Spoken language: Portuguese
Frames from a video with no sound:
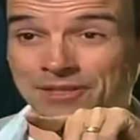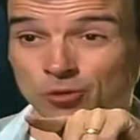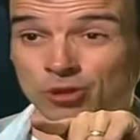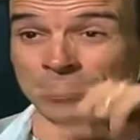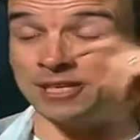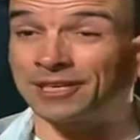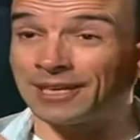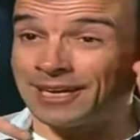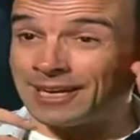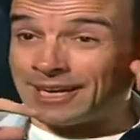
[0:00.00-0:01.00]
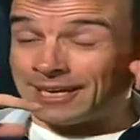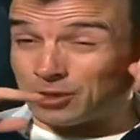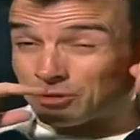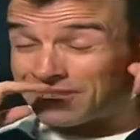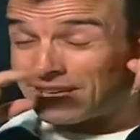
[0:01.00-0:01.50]
da cozinha.
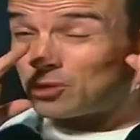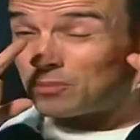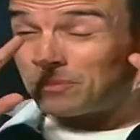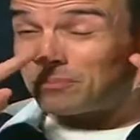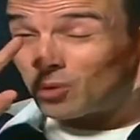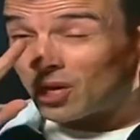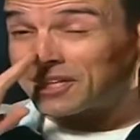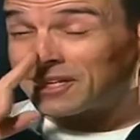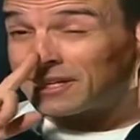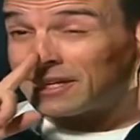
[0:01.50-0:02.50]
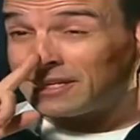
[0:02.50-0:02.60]
E eu tenho uma memória